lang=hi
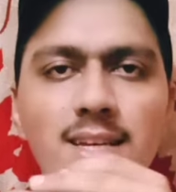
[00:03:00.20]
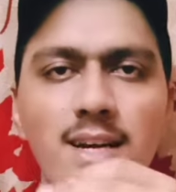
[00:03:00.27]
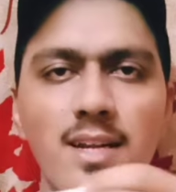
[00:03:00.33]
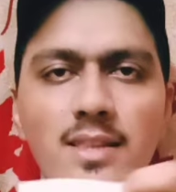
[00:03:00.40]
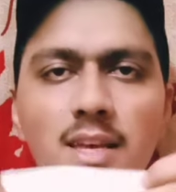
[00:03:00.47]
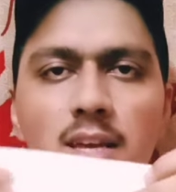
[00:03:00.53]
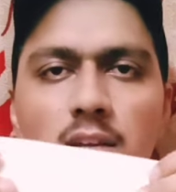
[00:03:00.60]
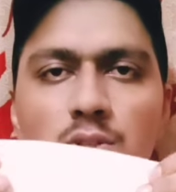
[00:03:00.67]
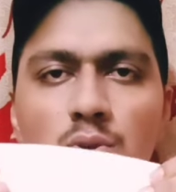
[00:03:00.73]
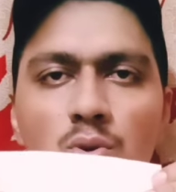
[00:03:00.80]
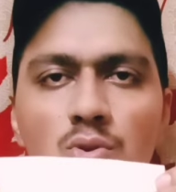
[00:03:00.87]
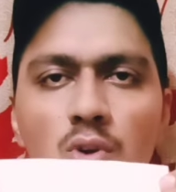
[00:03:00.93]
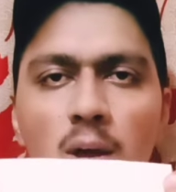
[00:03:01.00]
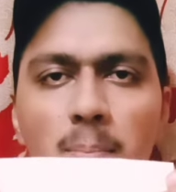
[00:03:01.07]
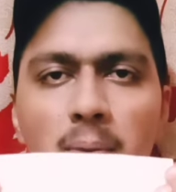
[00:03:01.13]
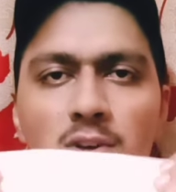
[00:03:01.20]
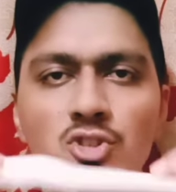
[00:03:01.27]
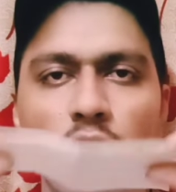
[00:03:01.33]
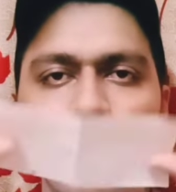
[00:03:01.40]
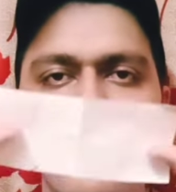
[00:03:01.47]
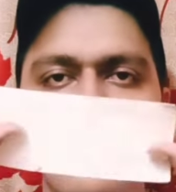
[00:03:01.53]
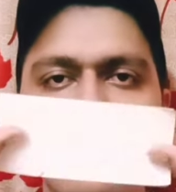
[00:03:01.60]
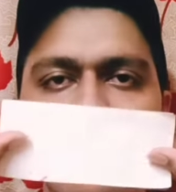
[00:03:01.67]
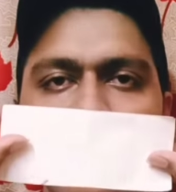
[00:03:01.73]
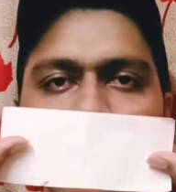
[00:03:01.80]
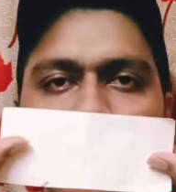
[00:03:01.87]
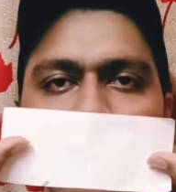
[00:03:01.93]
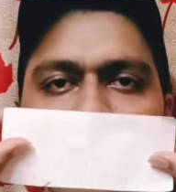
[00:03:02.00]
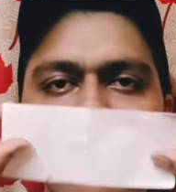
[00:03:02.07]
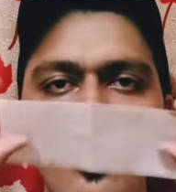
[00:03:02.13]
ऐसे करते ही इसको जो है पाँच सौ रुपये के नोट
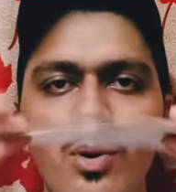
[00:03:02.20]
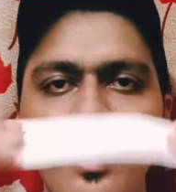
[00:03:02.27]
को